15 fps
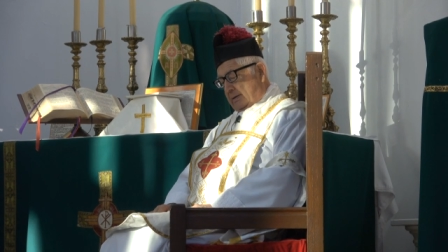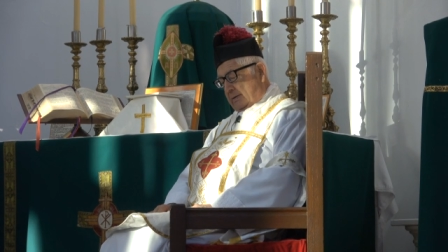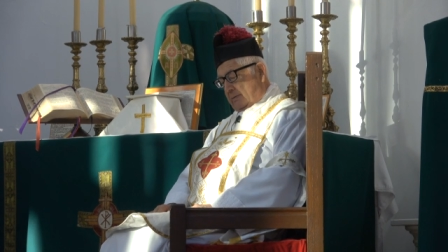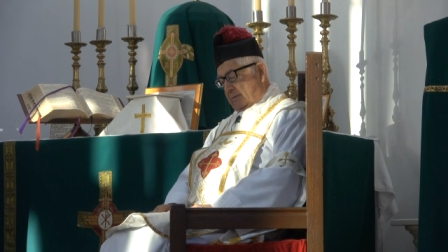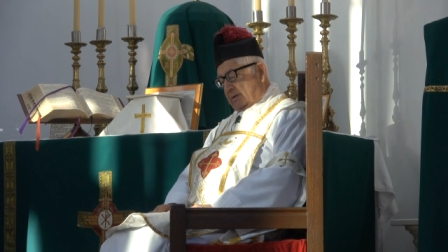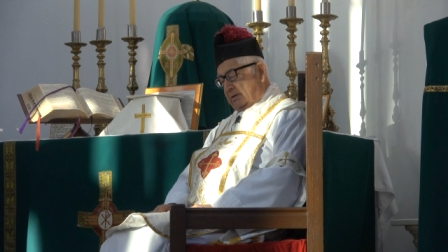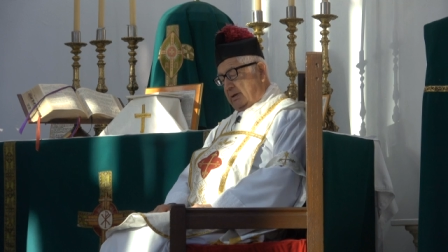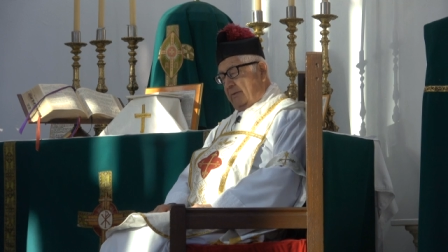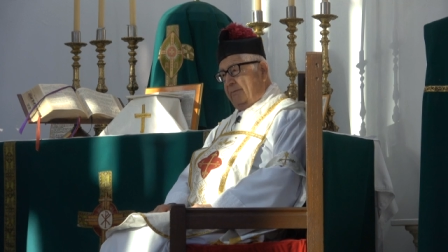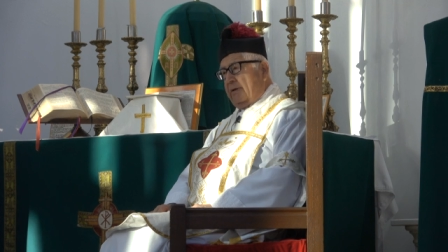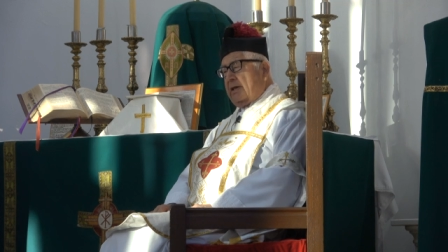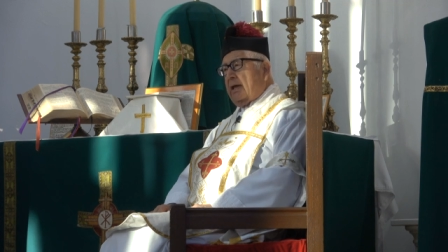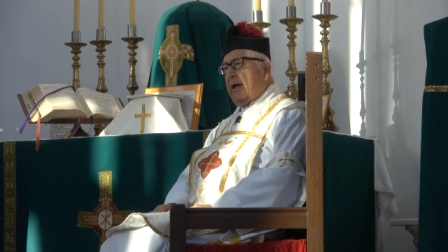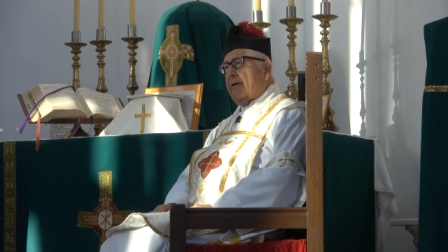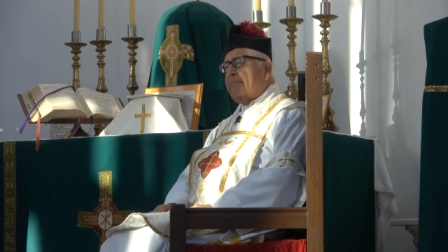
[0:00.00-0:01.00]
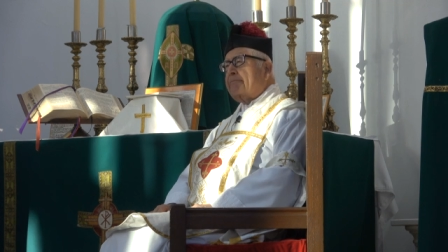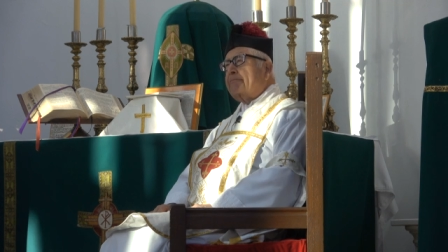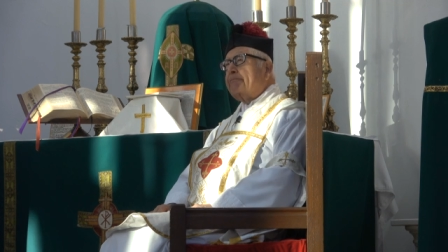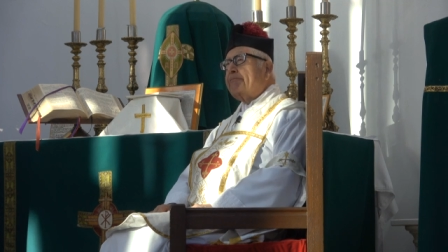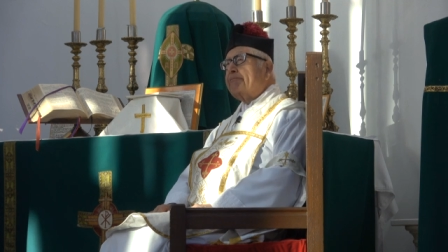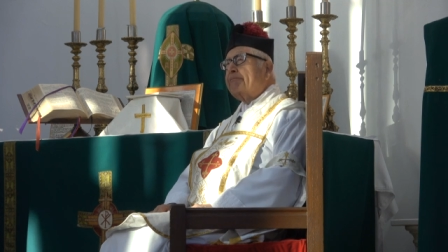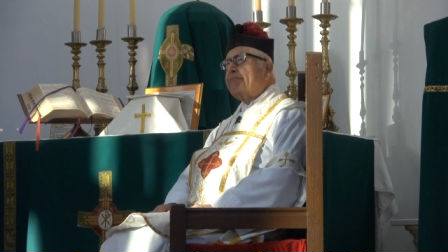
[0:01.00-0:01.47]
Nuestra vida
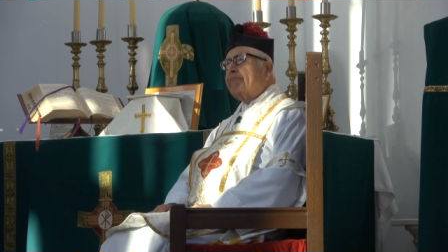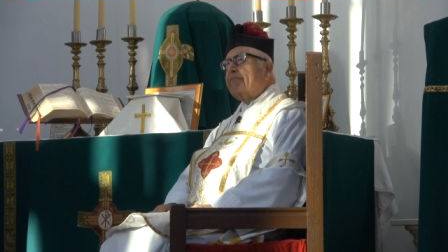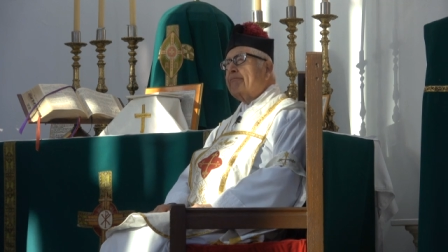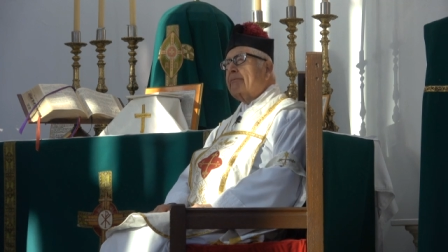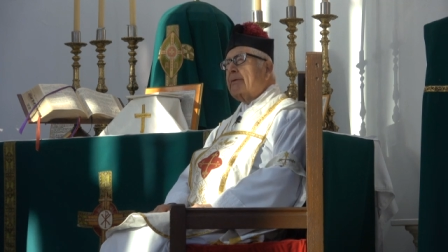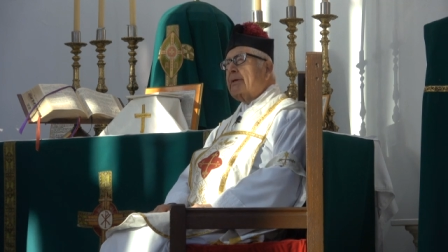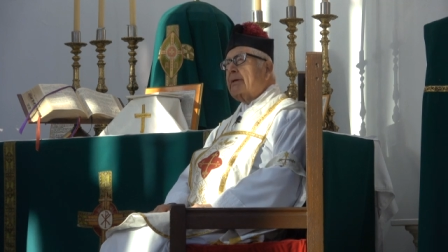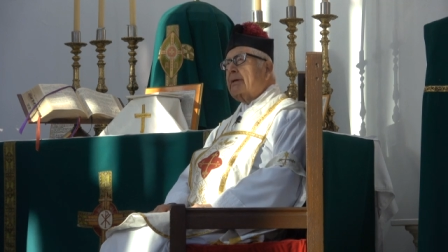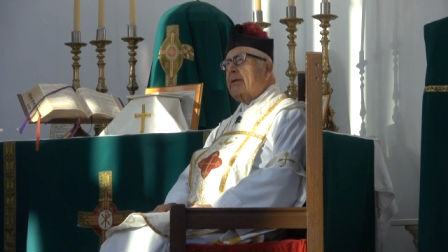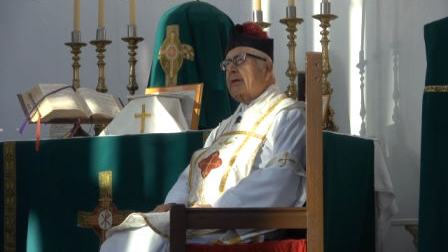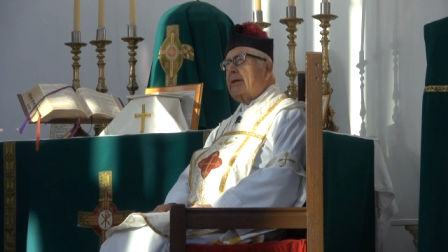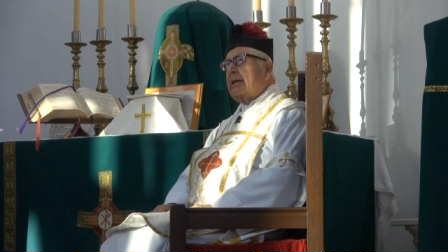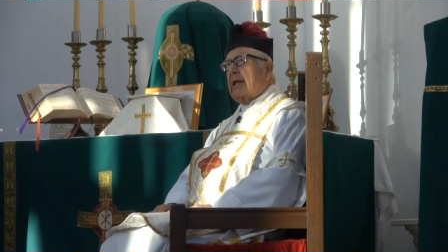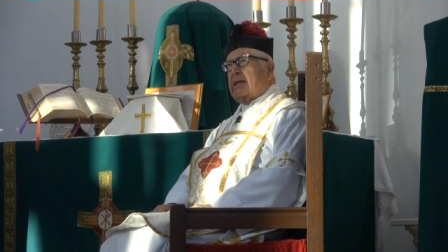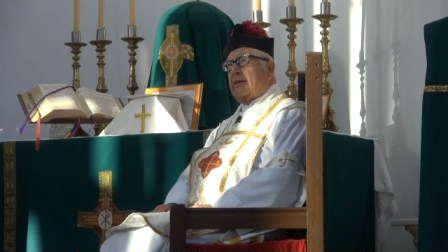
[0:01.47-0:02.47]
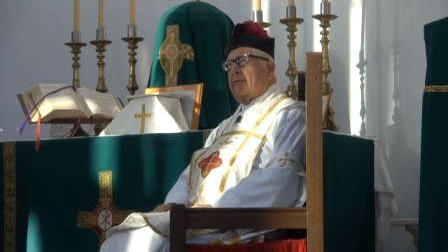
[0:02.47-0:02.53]
la